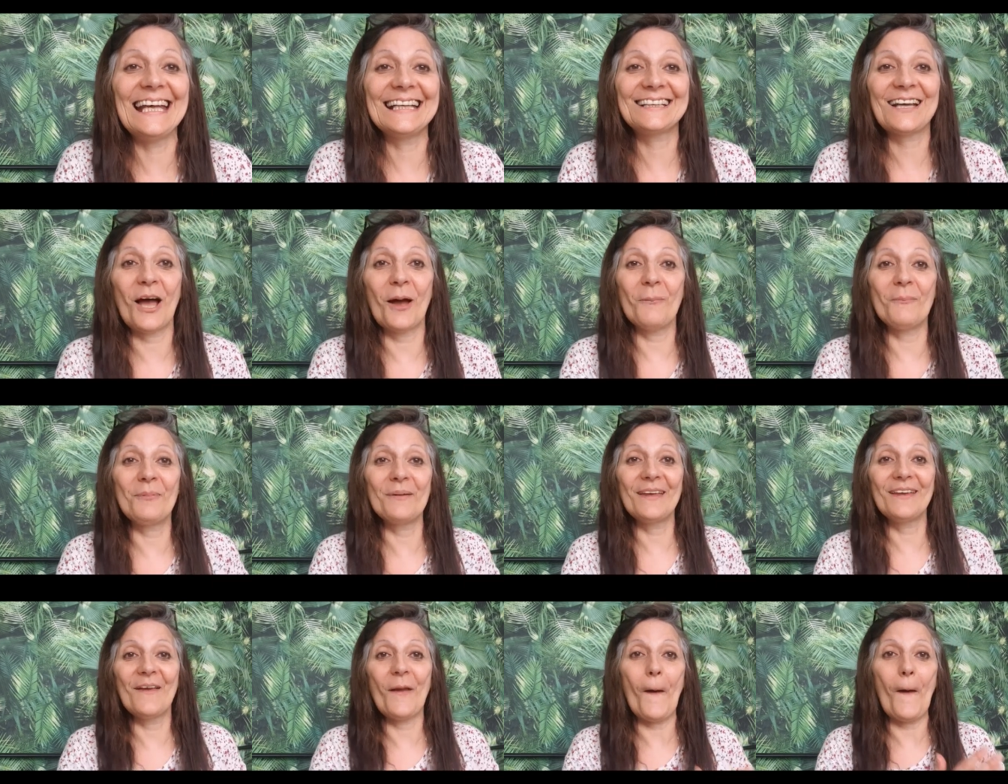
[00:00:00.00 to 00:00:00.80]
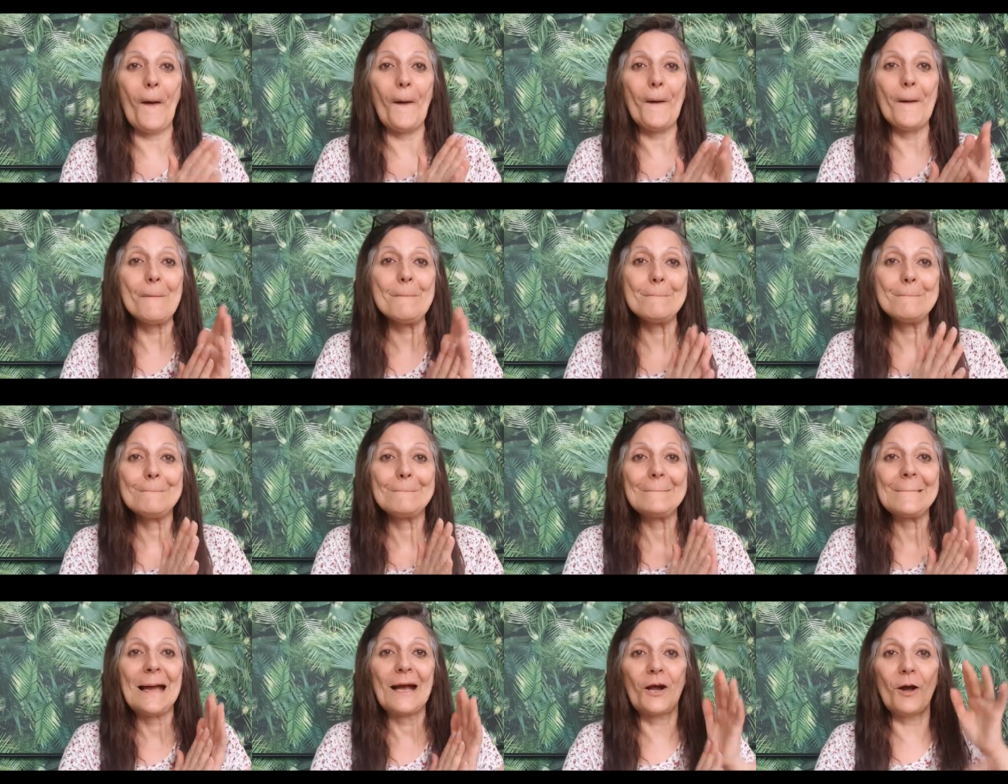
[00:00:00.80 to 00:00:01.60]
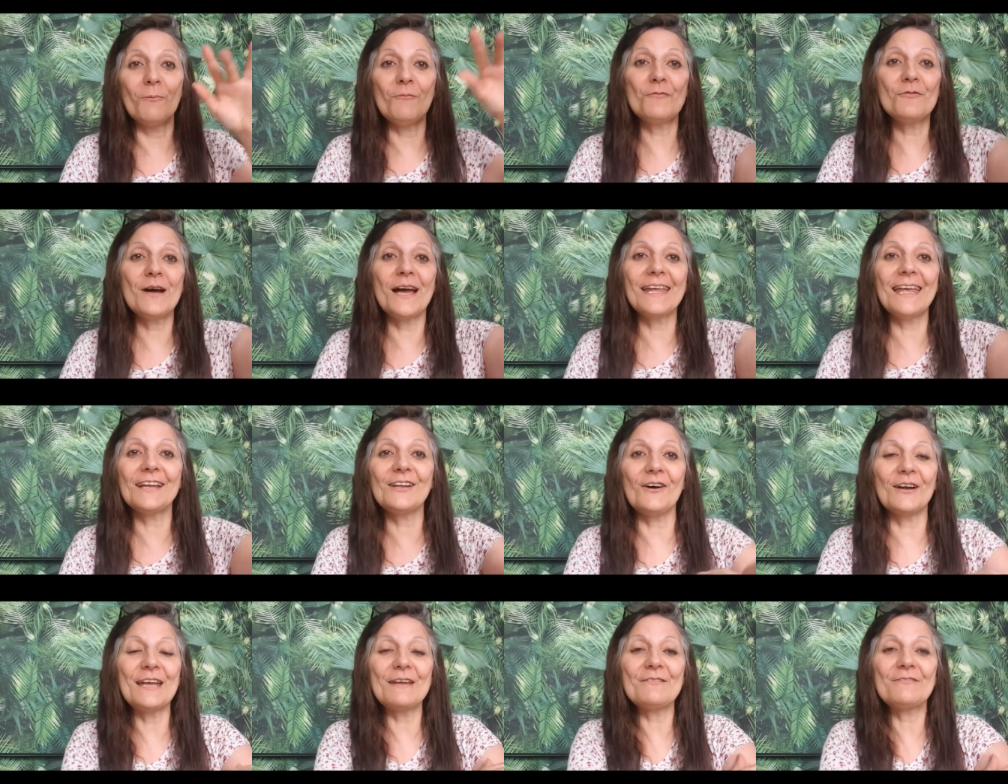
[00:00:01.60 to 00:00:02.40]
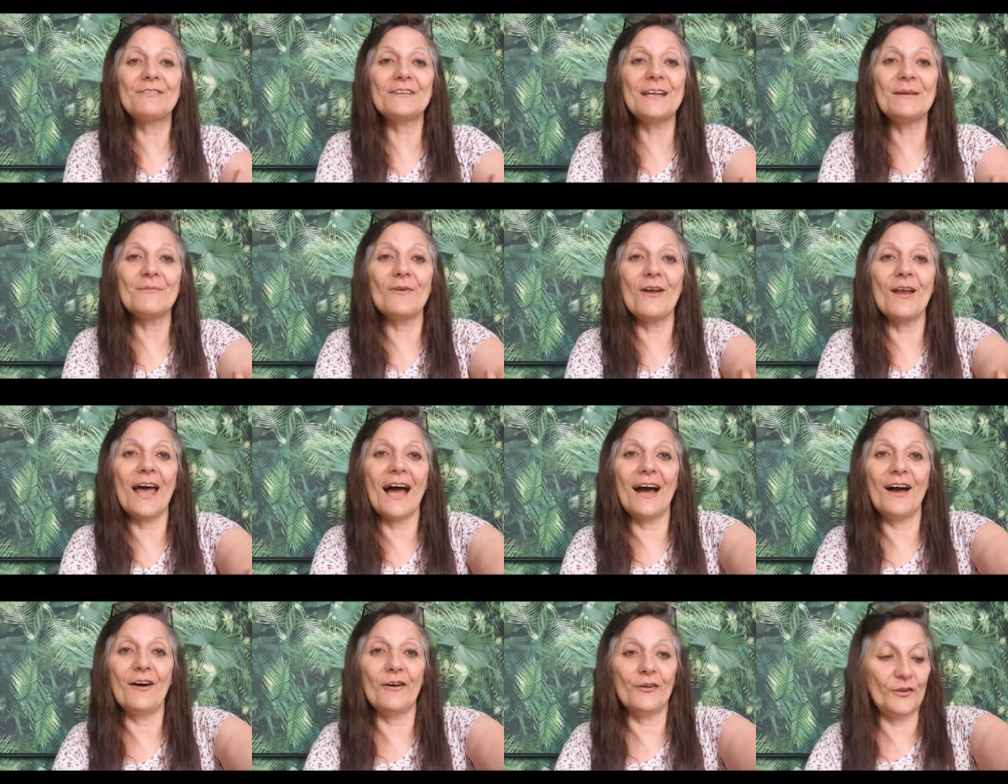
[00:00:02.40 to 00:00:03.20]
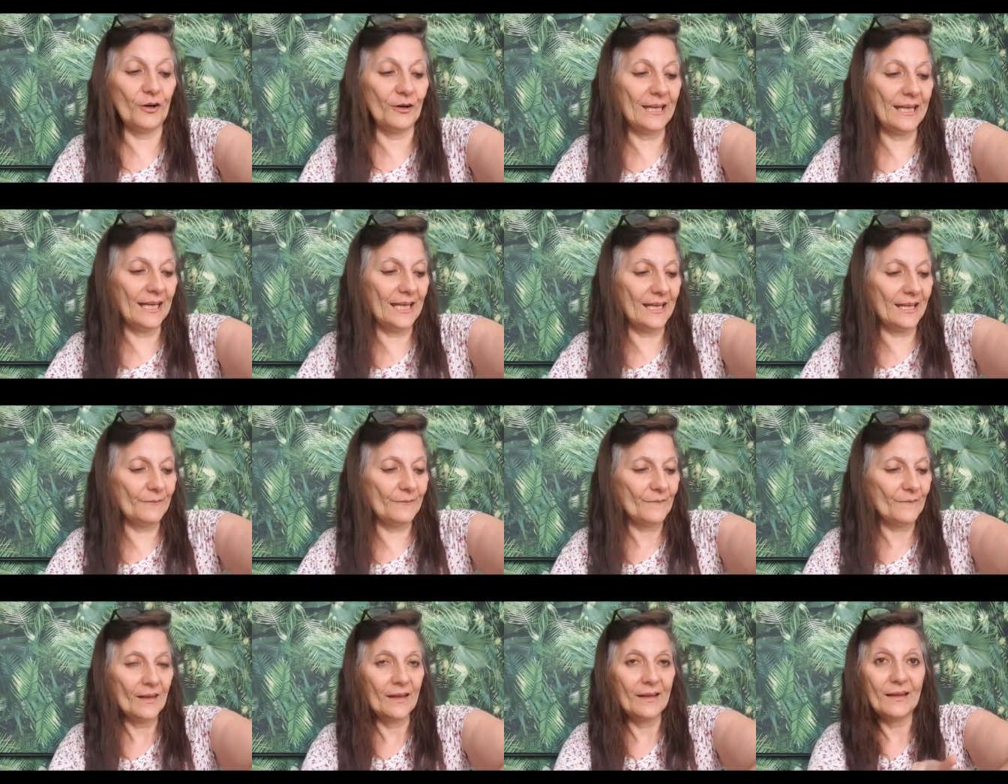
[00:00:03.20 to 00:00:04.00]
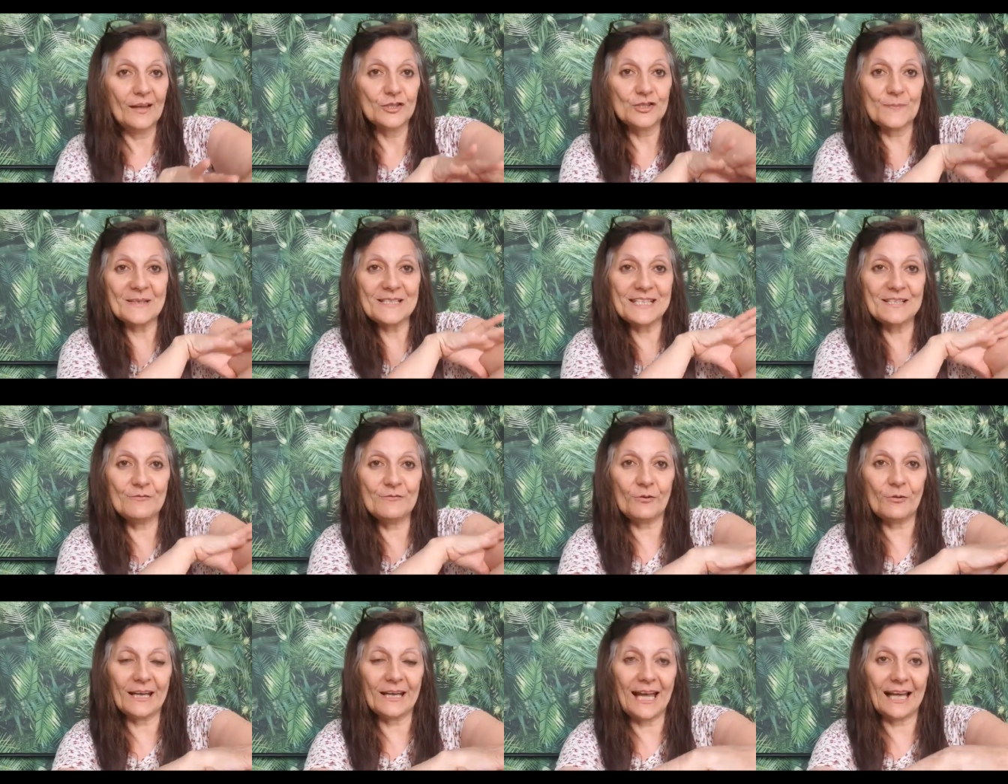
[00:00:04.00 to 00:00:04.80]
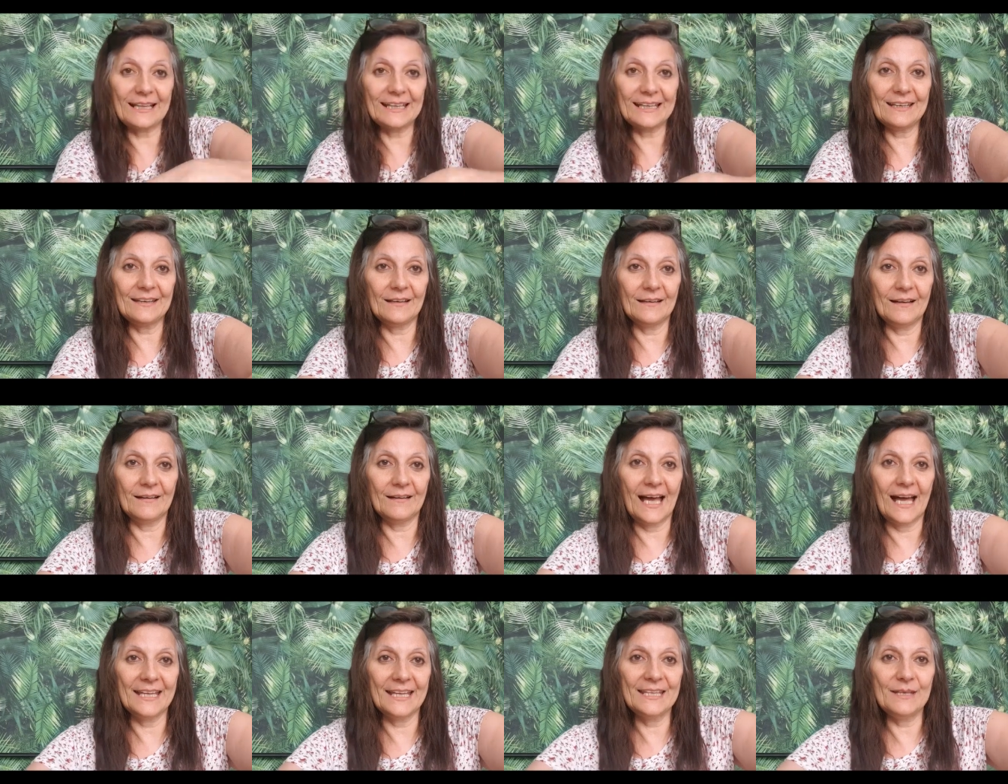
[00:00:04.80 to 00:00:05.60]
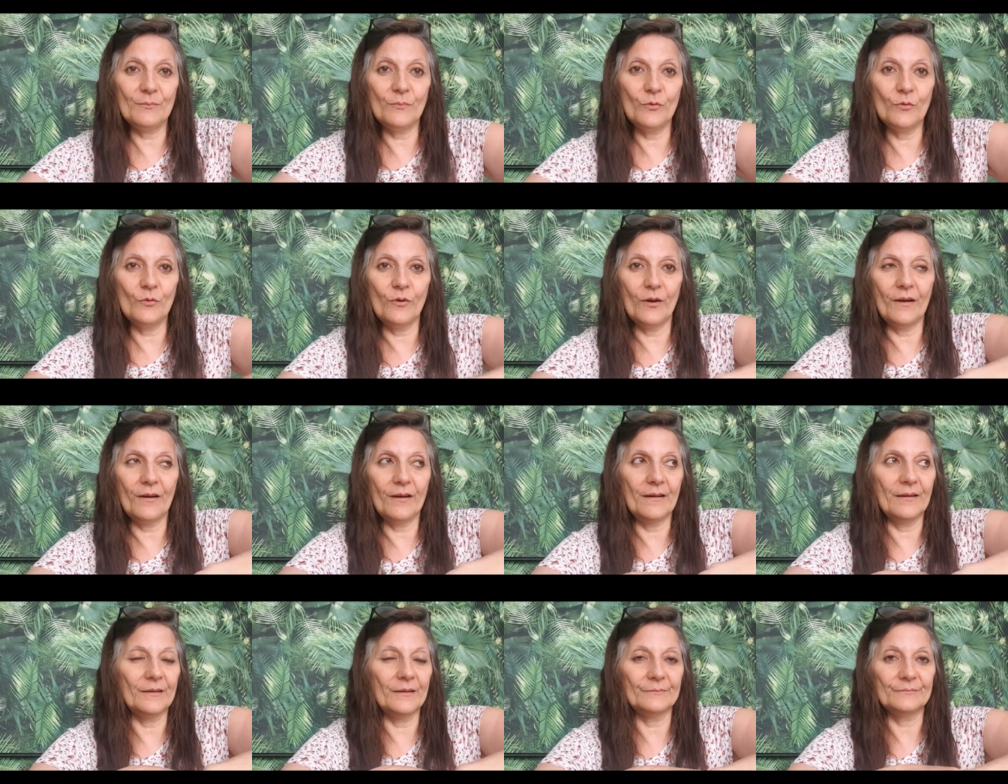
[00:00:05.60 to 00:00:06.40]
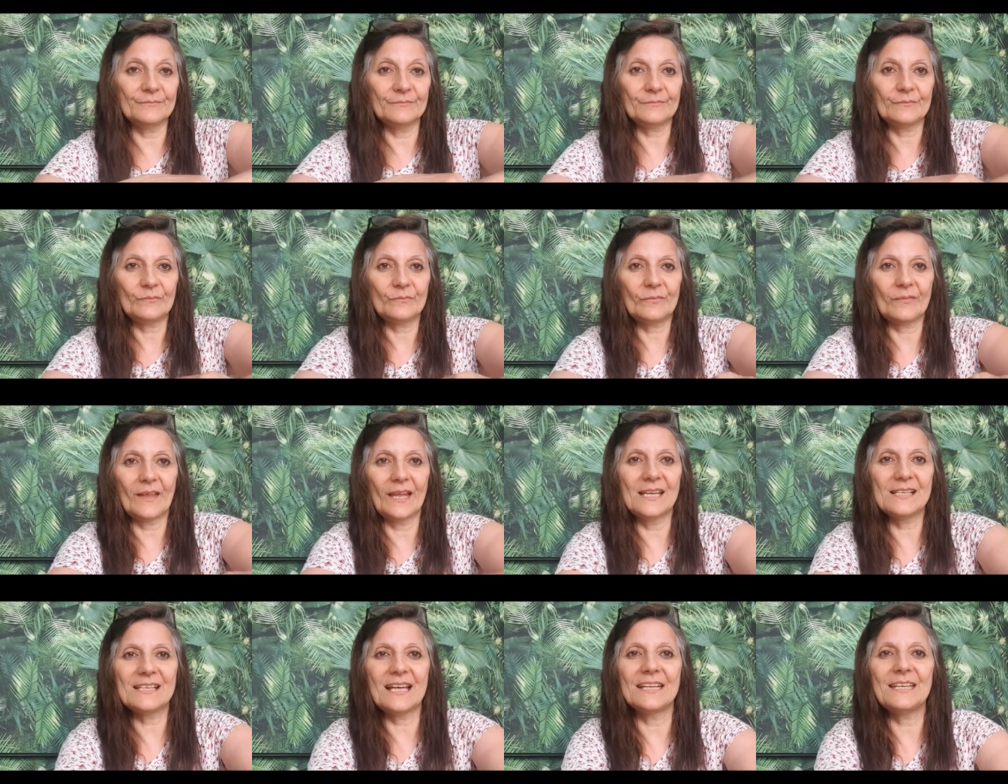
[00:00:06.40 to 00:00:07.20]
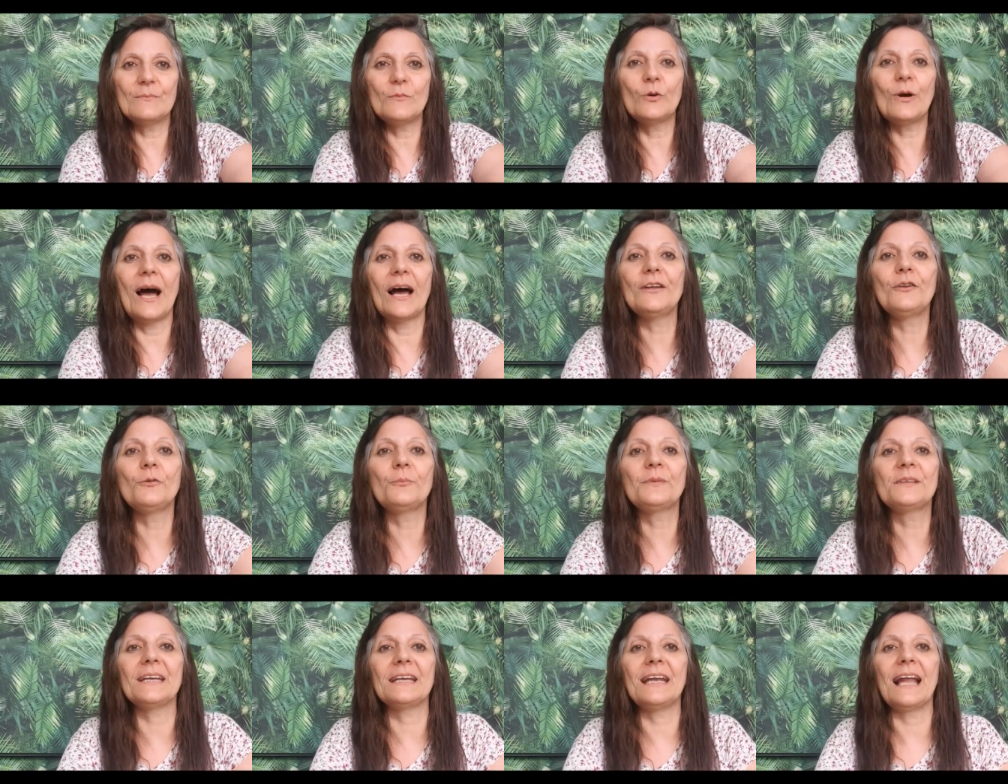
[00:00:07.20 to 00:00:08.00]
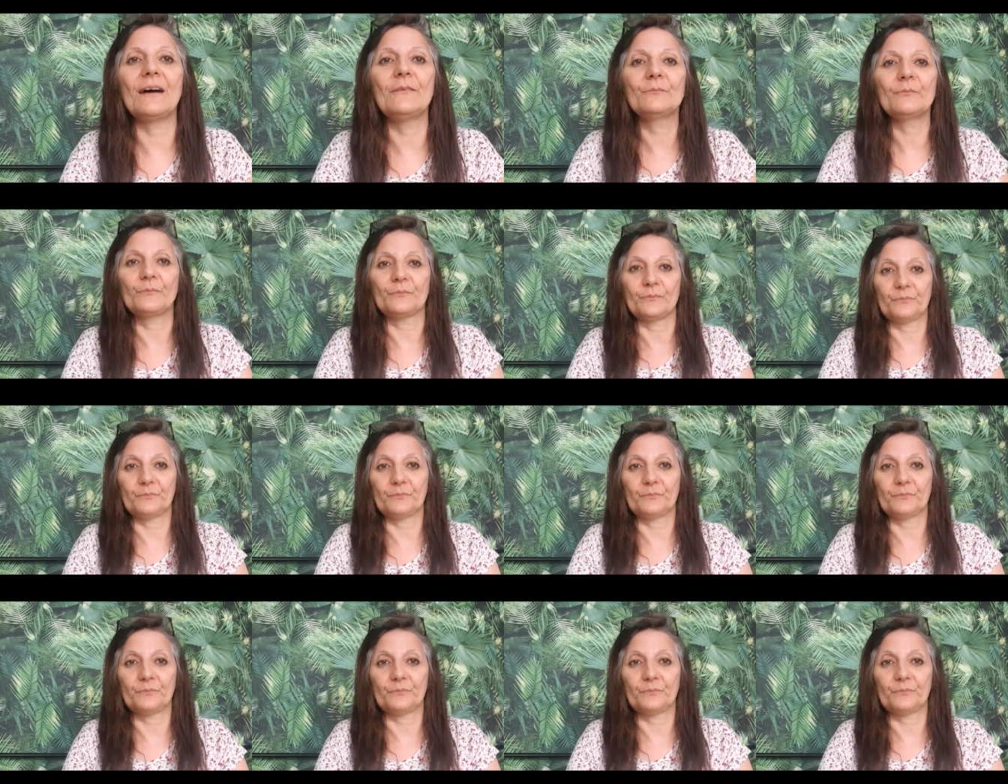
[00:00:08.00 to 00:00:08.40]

à l'attraper. Euh. Comme vous voyez dans les films là, dans les, je sais pas si vous regardez euh, animaux, les animaux à adopter là.